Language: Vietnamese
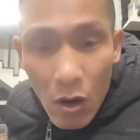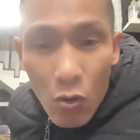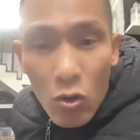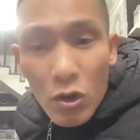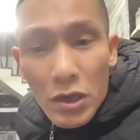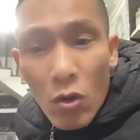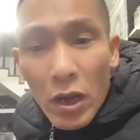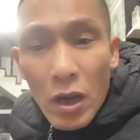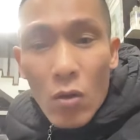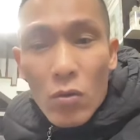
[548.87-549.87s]
gấu nó có
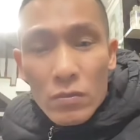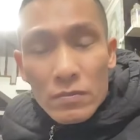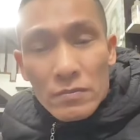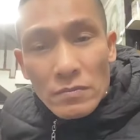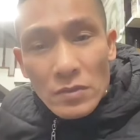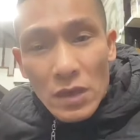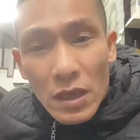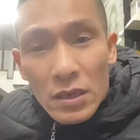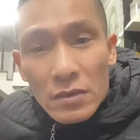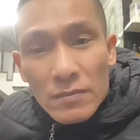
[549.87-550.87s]
nhiều loại gấu
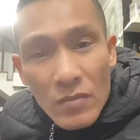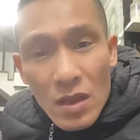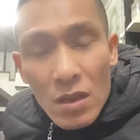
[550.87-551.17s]
đấy